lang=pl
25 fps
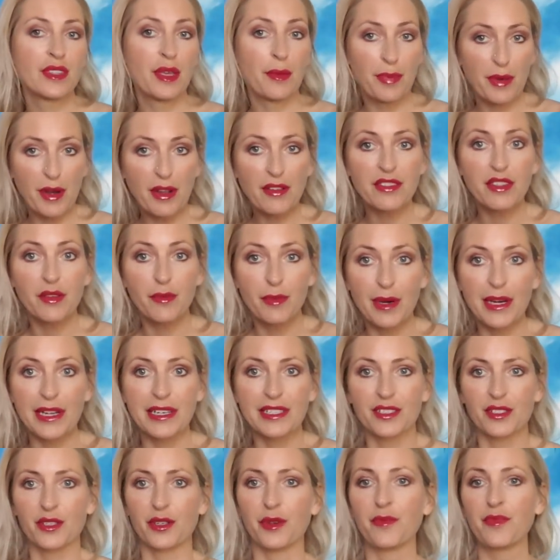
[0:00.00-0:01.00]
Naprawdę
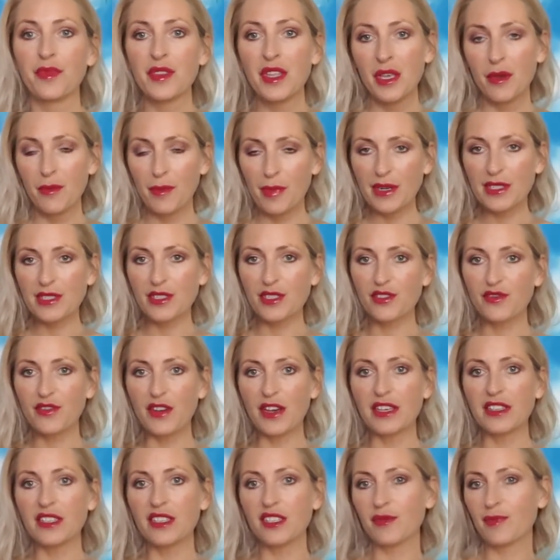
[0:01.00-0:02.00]
bardzo. Bardzo jest
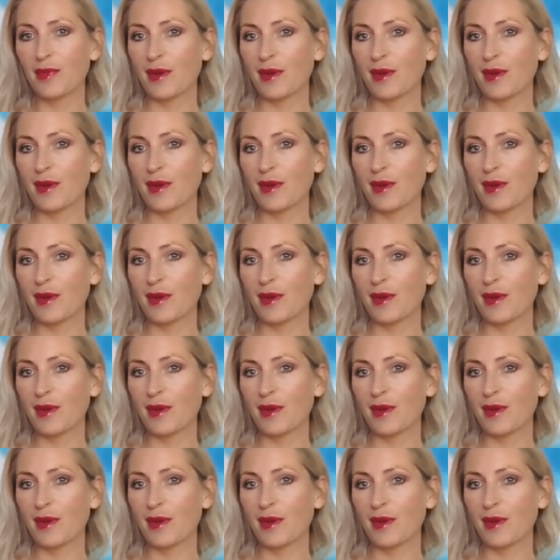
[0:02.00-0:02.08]
fajny,